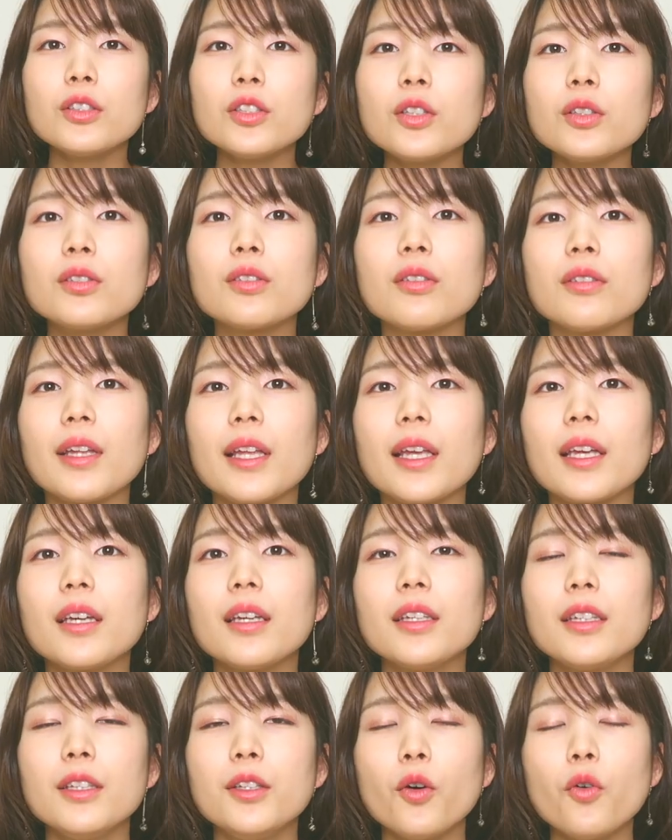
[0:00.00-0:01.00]
ちょっとね、
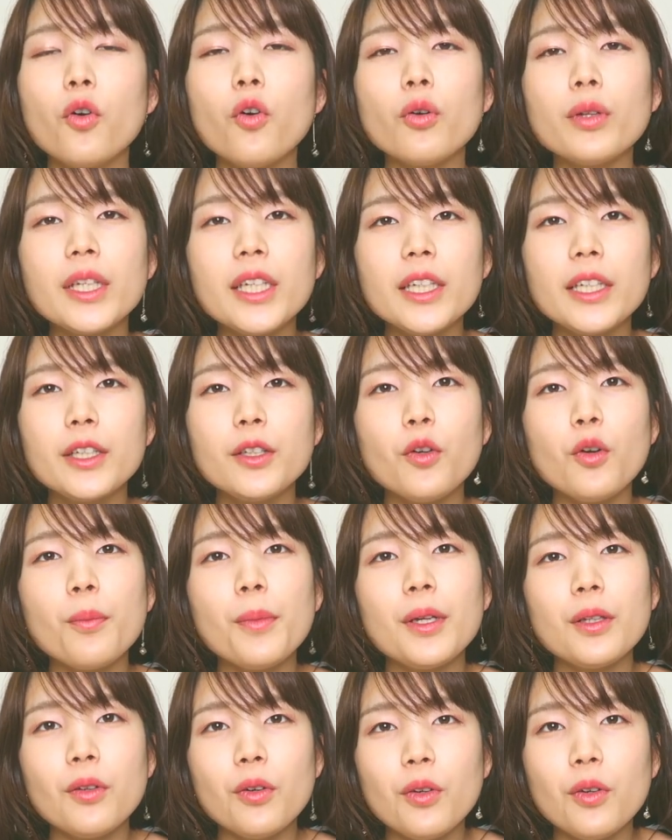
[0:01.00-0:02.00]
横に
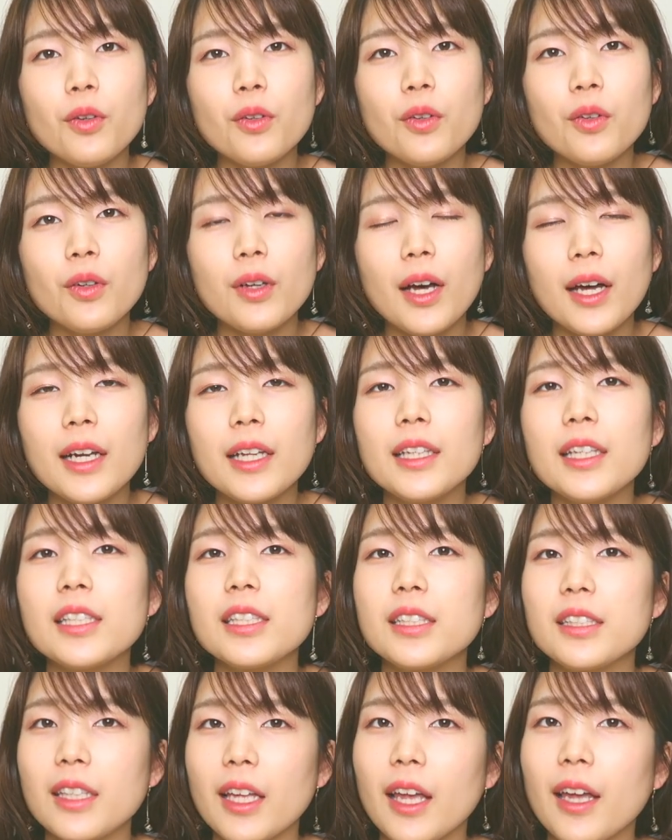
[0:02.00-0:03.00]
広めのあれ
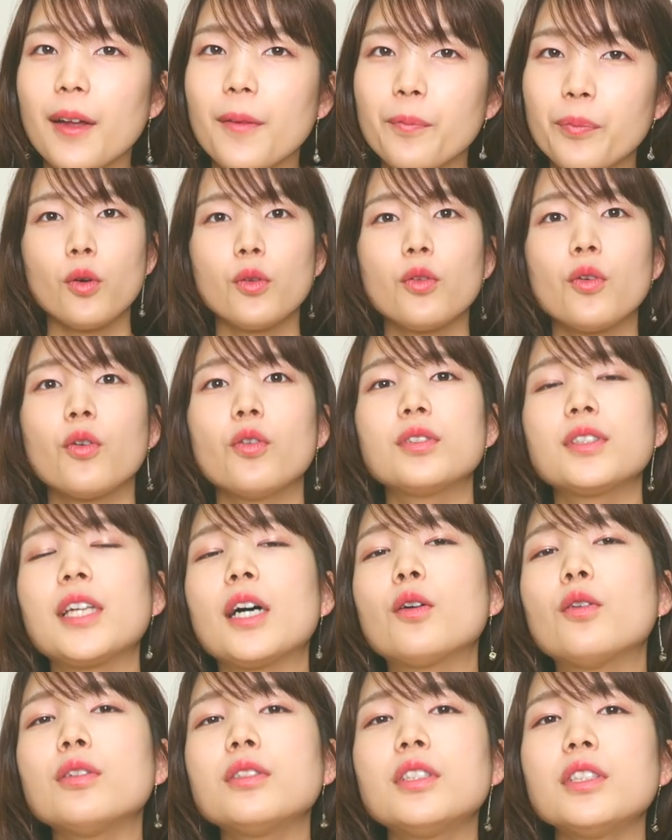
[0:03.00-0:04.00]
でして、この
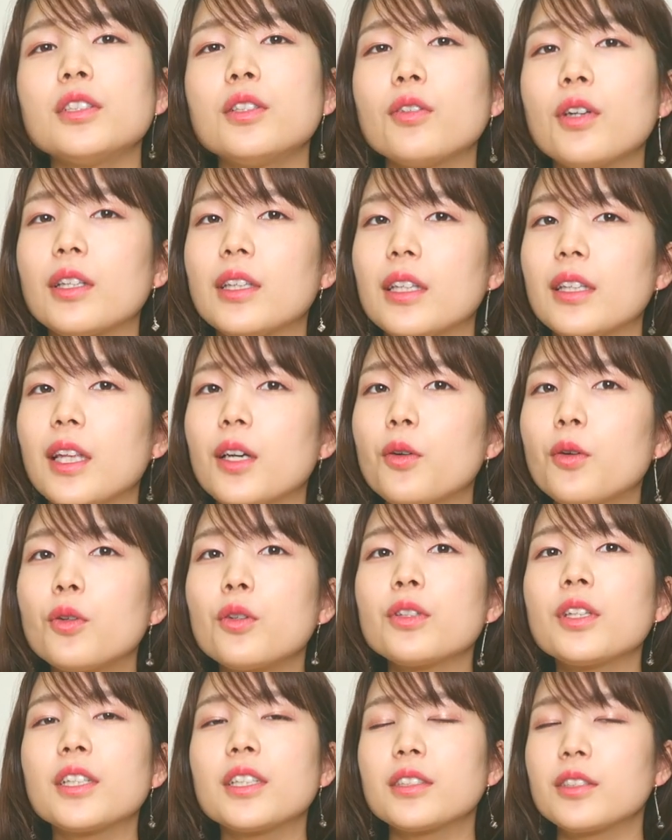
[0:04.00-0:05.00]
鎖骨とかね、
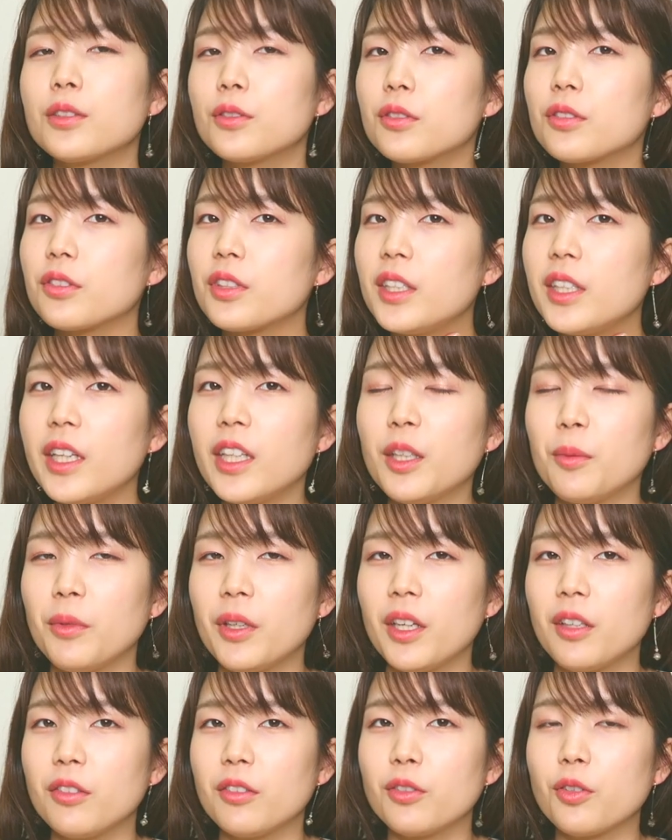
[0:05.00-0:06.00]
デコルテがすごく綺麗に
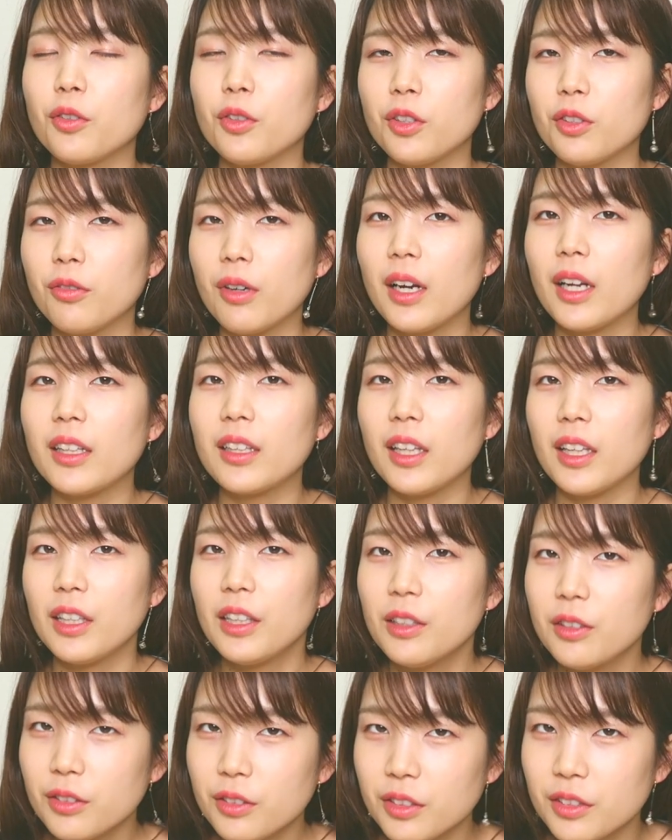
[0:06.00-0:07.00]
見えると言われて
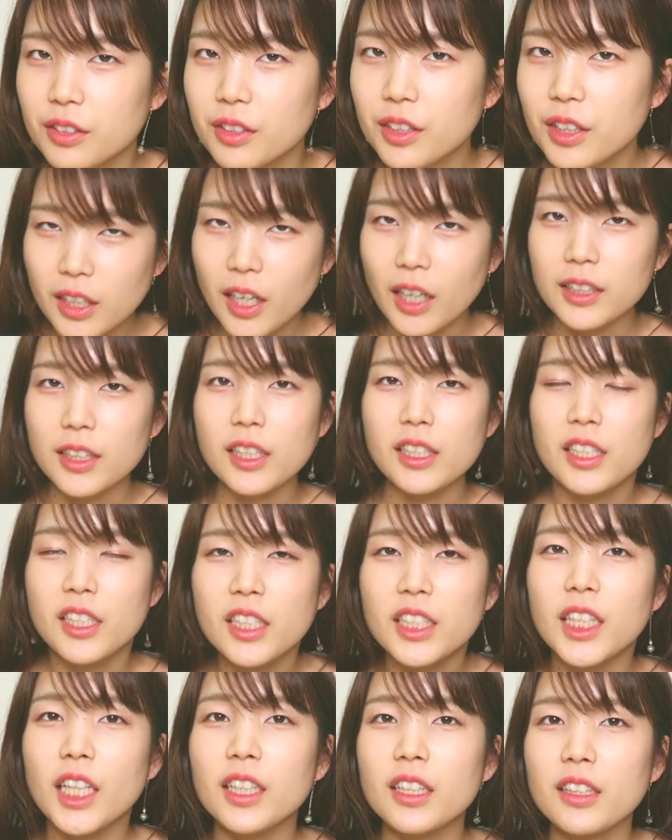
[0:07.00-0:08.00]
いる形
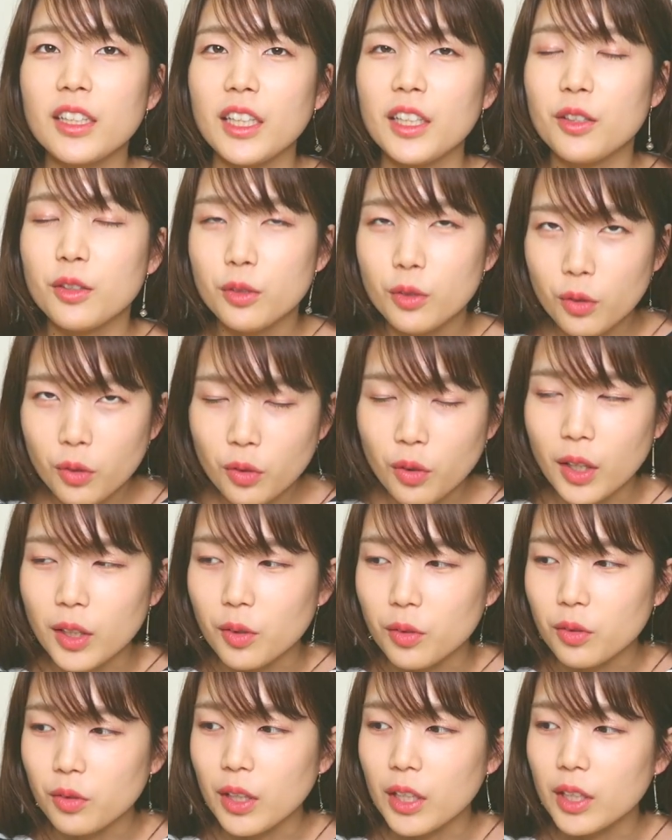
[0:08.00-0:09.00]
になっていると、あの、